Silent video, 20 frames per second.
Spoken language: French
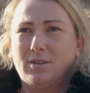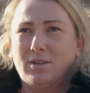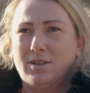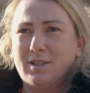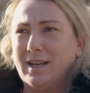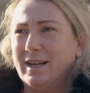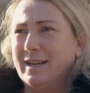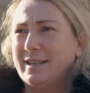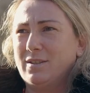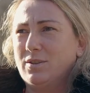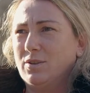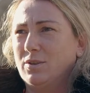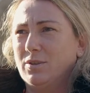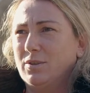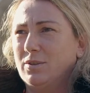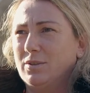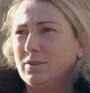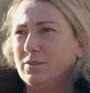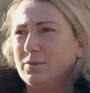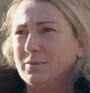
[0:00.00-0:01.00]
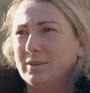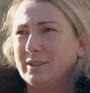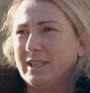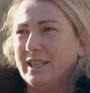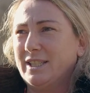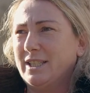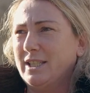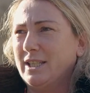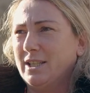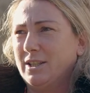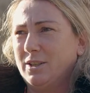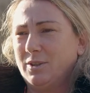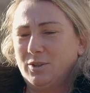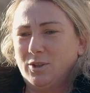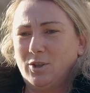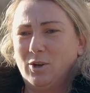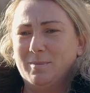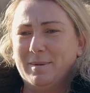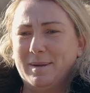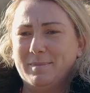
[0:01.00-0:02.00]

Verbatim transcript: ça reste critique quand